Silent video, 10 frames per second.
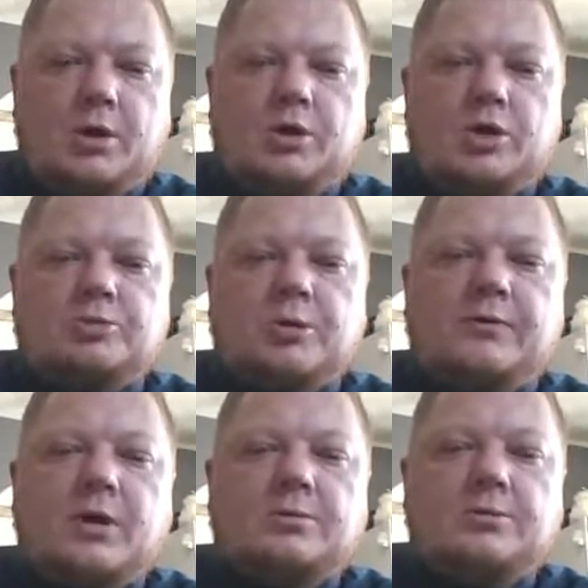
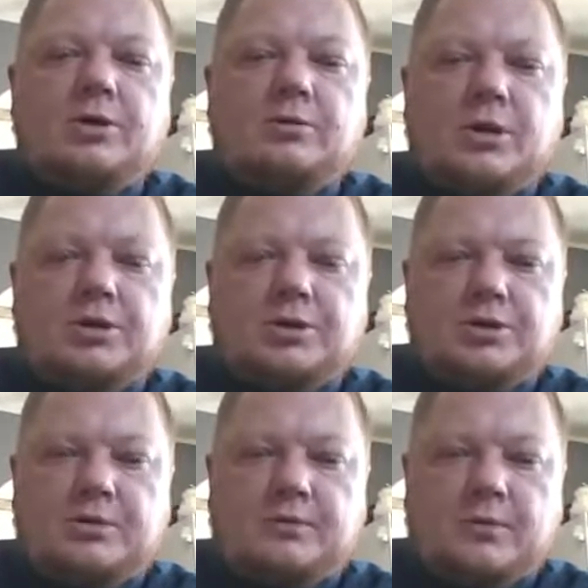Rozmawiałam z nią jak z
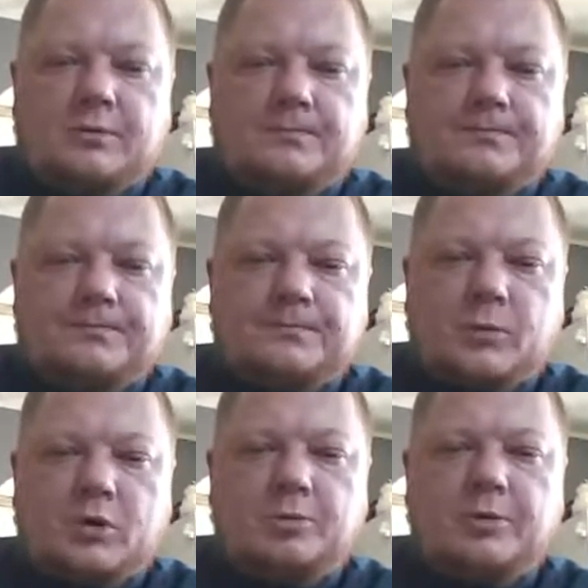żywą.
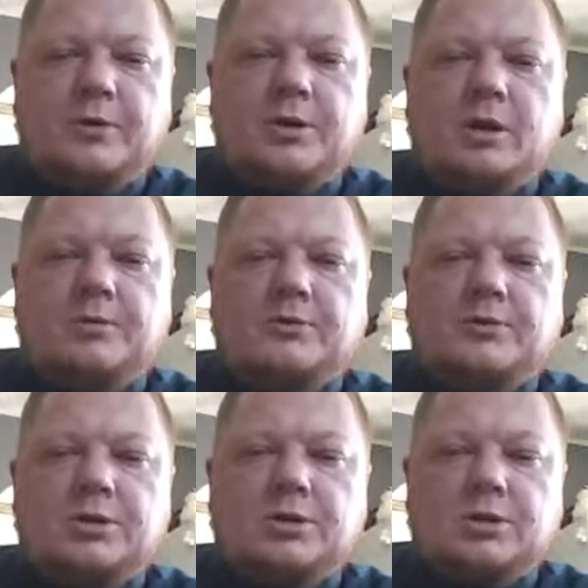Opowiadałam jej
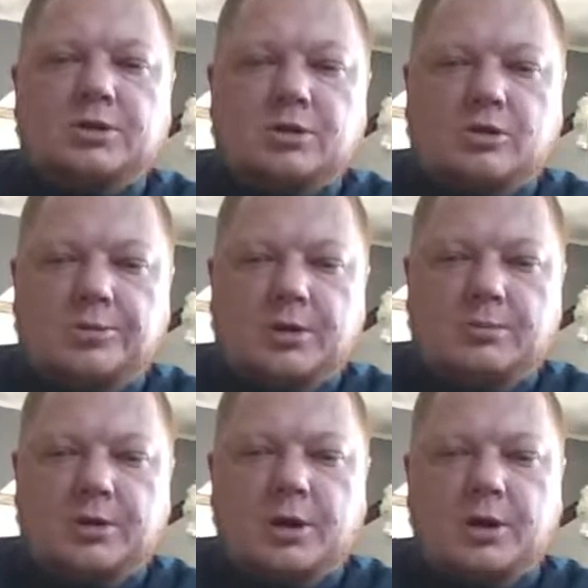wszystko, co
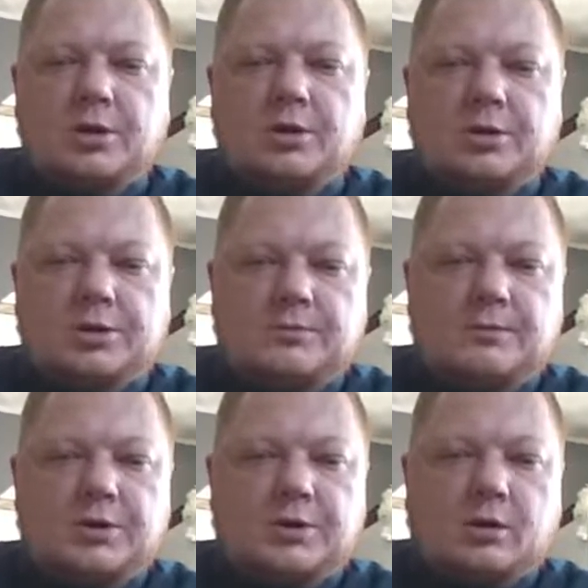robiłam i o czym
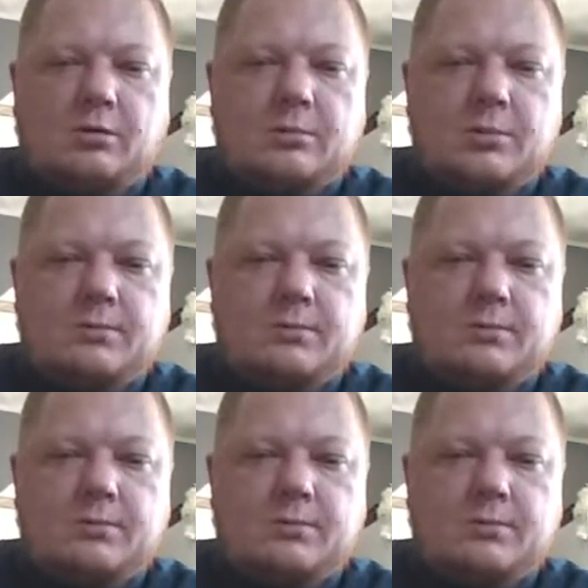wiedziałam